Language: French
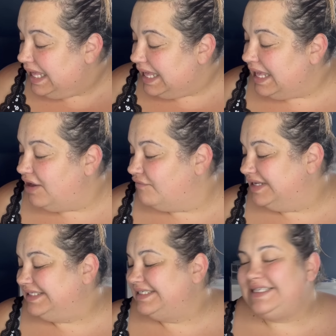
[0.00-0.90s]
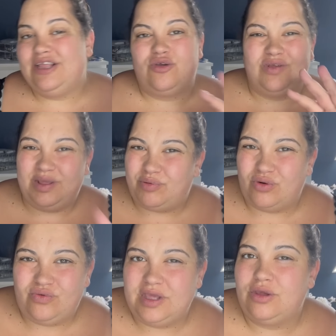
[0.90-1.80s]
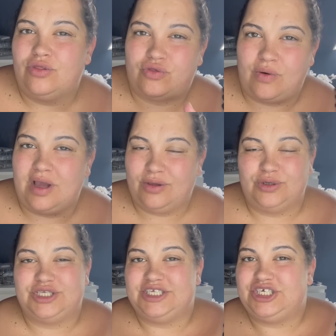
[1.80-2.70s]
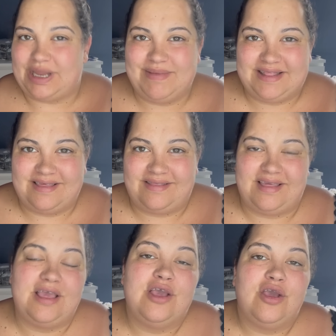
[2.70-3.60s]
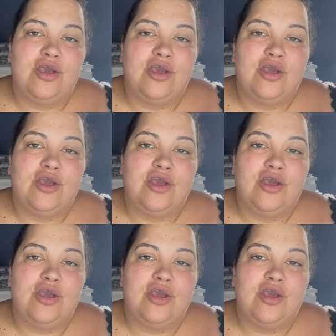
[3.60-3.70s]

Et on va tester que des produits, soit que je n'ai jamais testé,